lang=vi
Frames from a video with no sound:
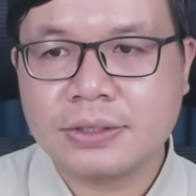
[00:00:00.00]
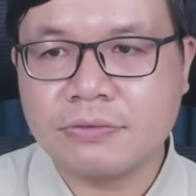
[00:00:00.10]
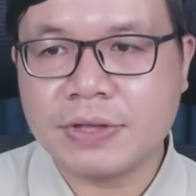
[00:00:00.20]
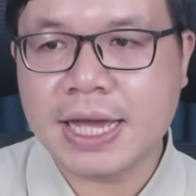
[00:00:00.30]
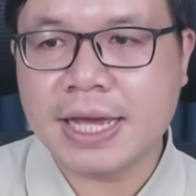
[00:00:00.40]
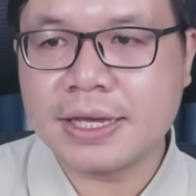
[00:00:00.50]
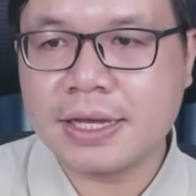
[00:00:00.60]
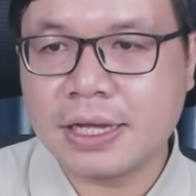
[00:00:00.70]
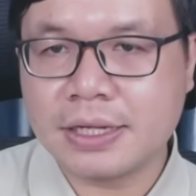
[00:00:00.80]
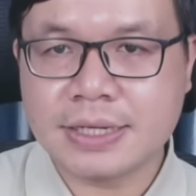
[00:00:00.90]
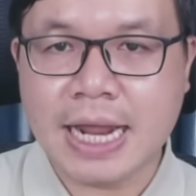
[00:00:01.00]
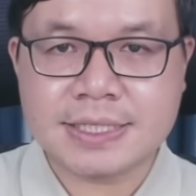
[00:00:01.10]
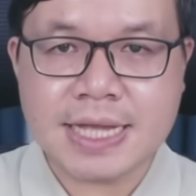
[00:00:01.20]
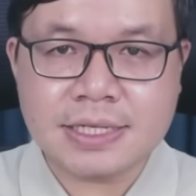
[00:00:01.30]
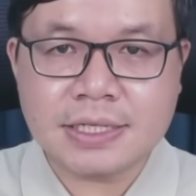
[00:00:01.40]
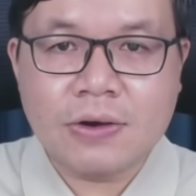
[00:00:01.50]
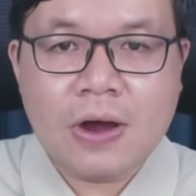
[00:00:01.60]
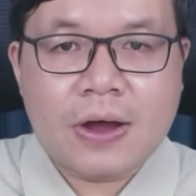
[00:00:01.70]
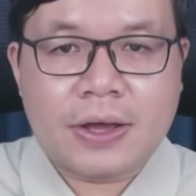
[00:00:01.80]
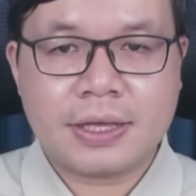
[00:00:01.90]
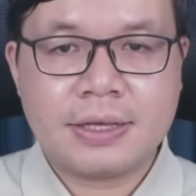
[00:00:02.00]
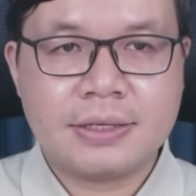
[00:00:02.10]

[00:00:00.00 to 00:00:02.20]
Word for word: Quý vị hãy à, đặt ra những câu hỏi